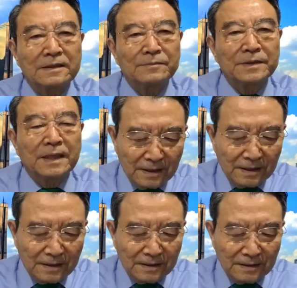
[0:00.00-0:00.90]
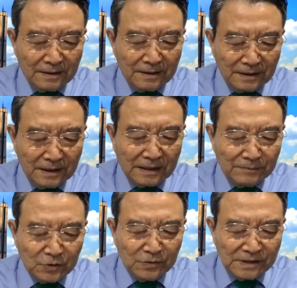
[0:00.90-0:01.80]
겁니다. 이
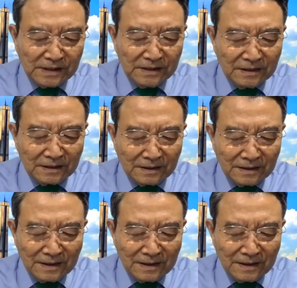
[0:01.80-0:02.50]
김종인 씨는